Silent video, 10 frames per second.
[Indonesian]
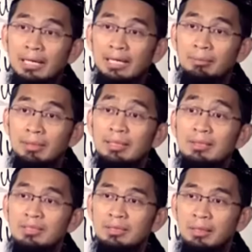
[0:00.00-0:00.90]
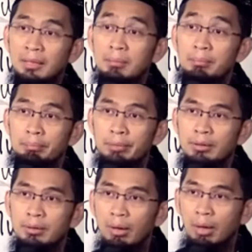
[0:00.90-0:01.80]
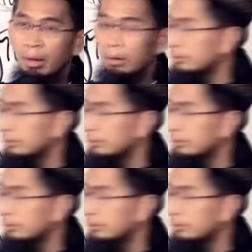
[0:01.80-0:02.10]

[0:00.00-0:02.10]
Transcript: kalimat yang singkat, bid'ah.